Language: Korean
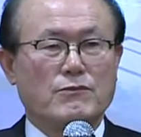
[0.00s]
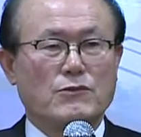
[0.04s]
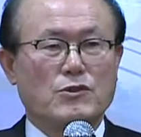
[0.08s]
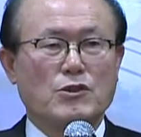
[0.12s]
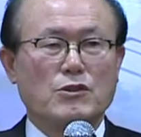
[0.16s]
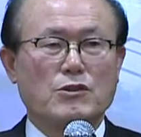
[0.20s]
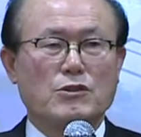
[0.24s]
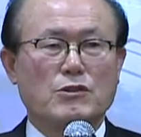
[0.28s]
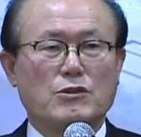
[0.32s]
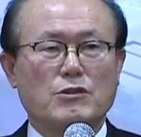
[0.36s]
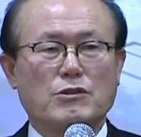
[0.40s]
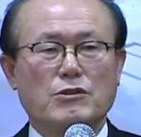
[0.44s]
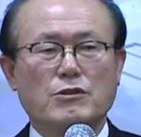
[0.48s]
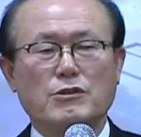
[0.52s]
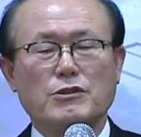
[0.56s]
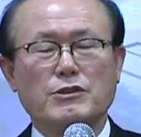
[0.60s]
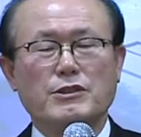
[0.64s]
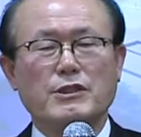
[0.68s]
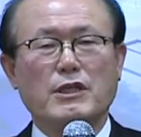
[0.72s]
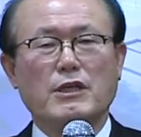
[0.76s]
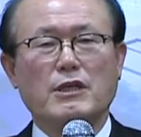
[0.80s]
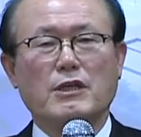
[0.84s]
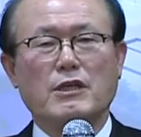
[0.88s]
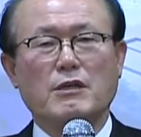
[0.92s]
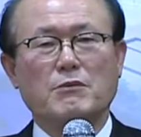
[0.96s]
저는 그걸
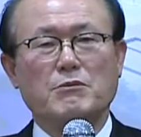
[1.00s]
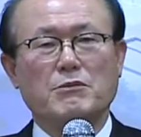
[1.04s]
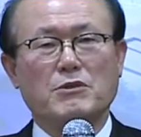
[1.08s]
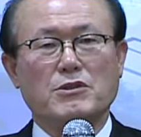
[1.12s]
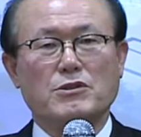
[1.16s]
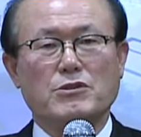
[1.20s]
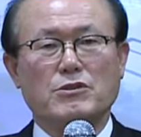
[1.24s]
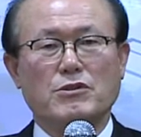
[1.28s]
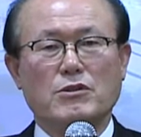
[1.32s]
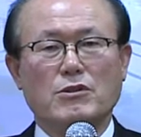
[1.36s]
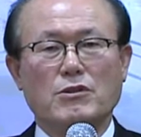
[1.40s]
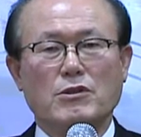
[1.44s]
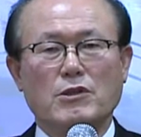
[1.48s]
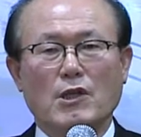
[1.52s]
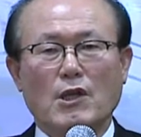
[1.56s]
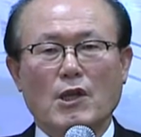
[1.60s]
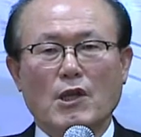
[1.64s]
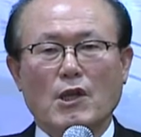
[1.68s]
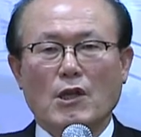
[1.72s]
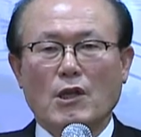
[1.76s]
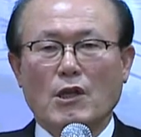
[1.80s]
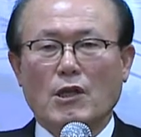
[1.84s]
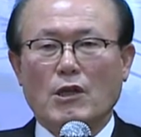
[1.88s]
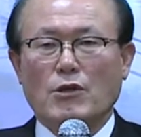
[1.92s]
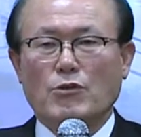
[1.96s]
생각하면서
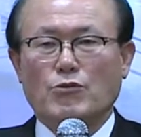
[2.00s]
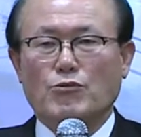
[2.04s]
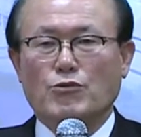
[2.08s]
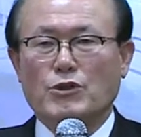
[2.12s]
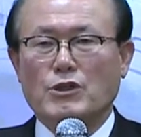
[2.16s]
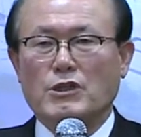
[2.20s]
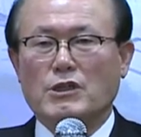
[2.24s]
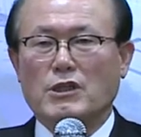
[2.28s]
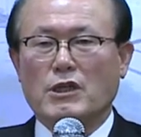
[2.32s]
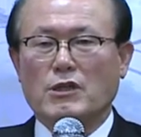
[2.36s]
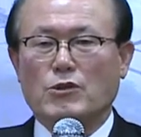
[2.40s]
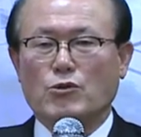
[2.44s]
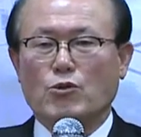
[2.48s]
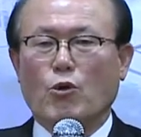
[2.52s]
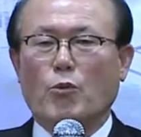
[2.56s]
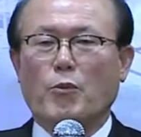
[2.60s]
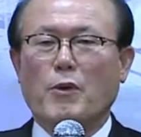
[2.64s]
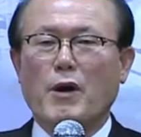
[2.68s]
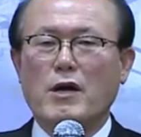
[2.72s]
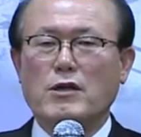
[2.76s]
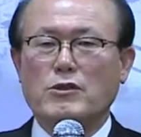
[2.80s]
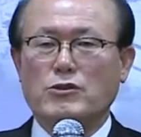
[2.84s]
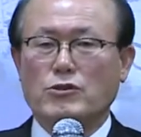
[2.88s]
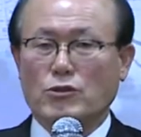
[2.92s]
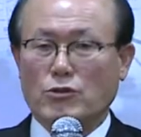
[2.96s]
우리가
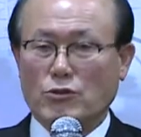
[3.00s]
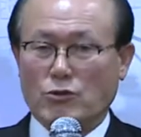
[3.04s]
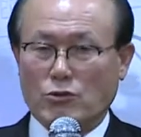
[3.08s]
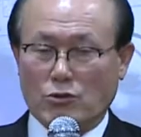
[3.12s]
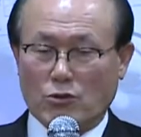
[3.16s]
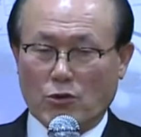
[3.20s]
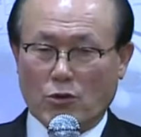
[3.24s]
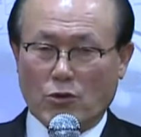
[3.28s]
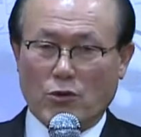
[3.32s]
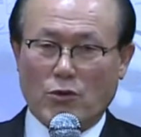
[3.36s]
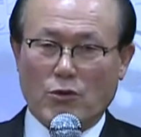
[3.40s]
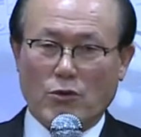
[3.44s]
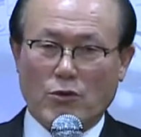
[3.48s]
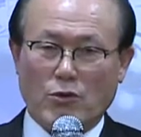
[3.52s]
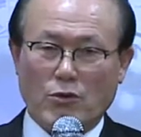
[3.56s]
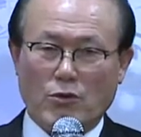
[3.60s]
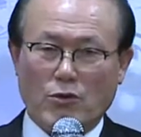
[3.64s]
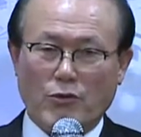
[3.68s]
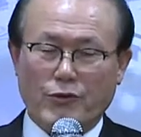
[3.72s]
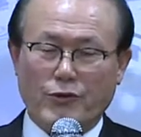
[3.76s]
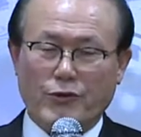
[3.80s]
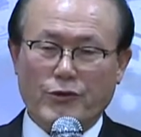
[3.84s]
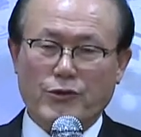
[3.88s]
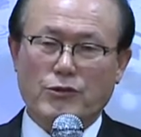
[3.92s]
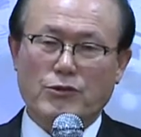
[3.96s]
노방전도
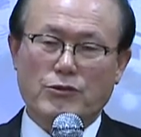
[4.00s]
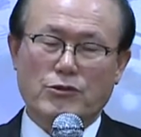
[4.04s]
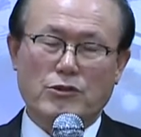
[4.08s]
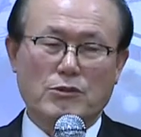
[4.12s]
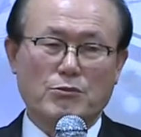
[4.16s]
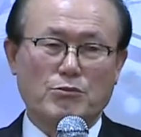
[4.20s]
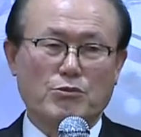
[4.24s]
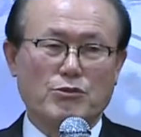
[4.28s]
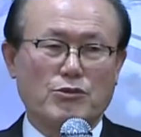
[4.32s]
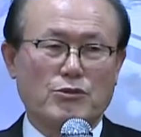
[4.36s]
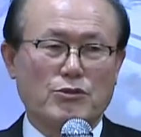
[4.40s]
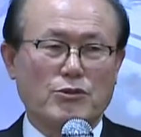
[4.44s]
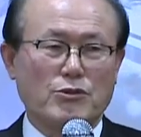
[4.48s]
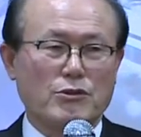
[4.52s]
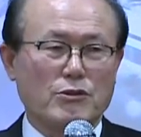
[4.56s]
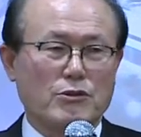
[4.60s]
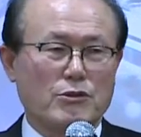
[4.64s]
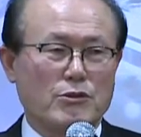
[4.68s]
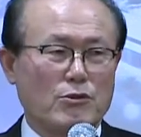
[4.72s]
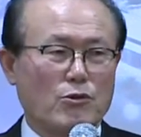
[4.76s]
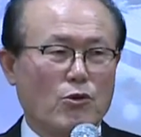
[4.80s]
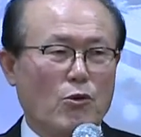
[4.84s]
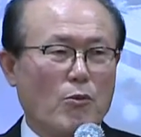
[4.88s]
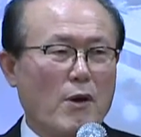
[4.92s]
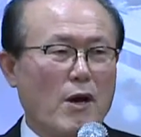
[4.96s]
이거 어떤
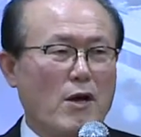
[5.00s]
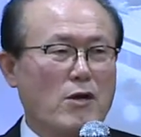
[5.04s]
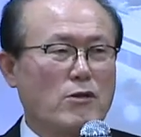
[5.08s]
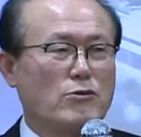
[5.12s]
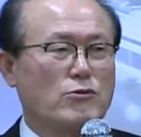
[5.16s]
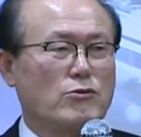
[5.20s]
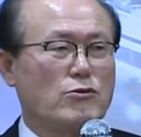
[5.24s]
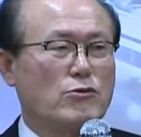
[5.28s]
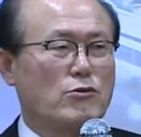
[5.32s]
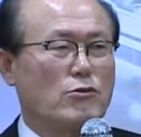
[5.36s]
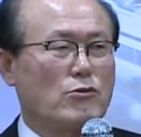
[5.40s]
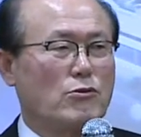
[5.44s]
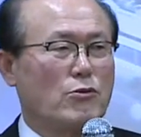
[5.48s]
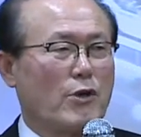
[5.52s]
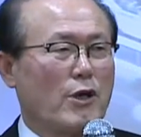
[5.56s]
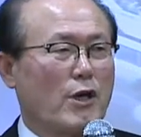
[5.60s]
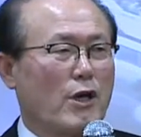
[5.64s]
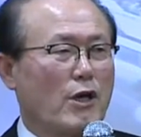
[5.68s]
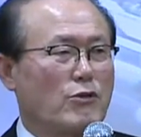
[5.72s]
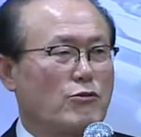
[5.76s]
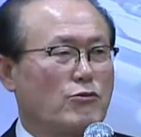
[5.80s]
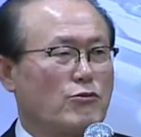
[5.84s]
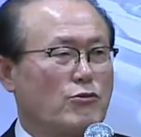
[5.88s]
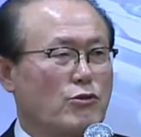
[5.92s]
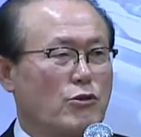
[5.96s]
분들은 노방전도
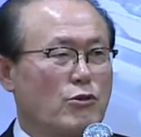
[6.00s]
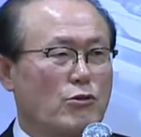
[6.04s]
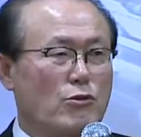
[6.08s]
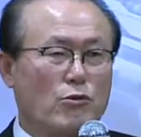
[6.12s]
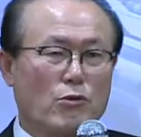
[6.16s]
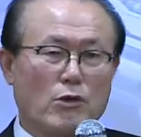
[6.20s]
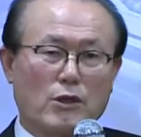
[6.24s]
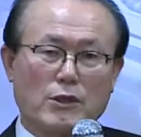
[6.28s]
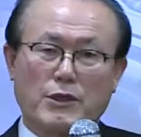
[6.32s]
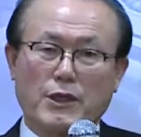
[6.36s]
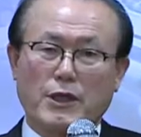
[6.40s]
해가지고 전도가